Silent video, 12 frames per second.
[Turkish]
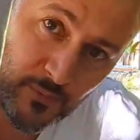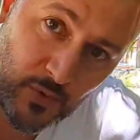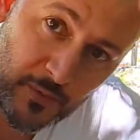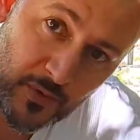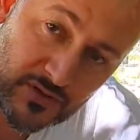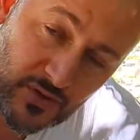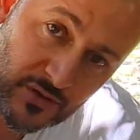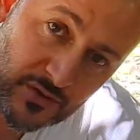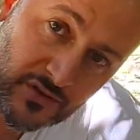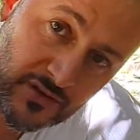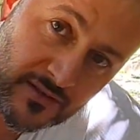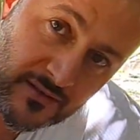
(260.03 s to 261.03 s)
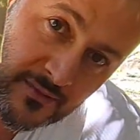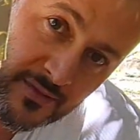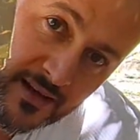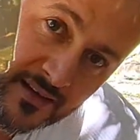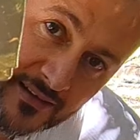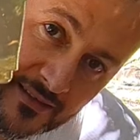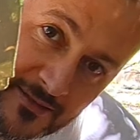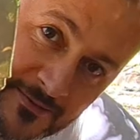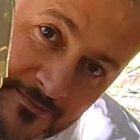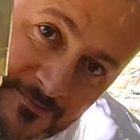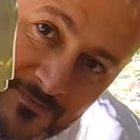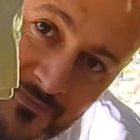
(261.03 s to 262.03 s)
Propolis oldu. Bakın
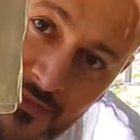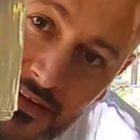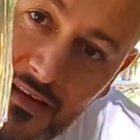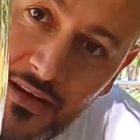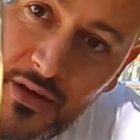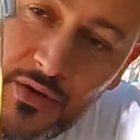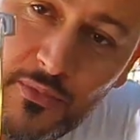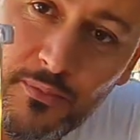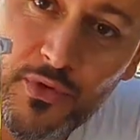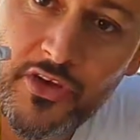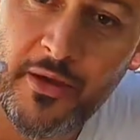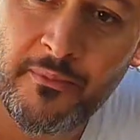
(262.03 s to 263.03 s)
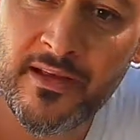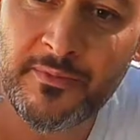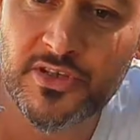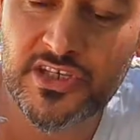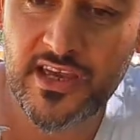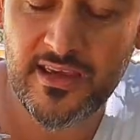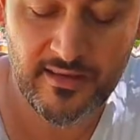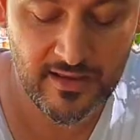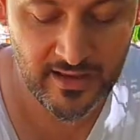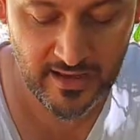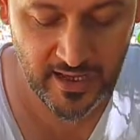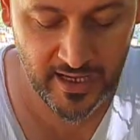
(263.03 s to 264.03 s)
Mükemmel bir şey.
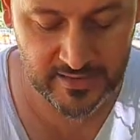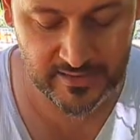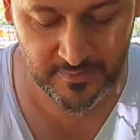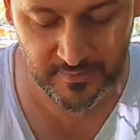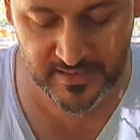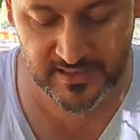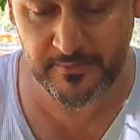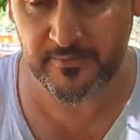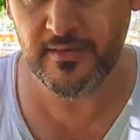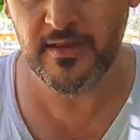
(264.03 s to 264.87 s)
Artık bizim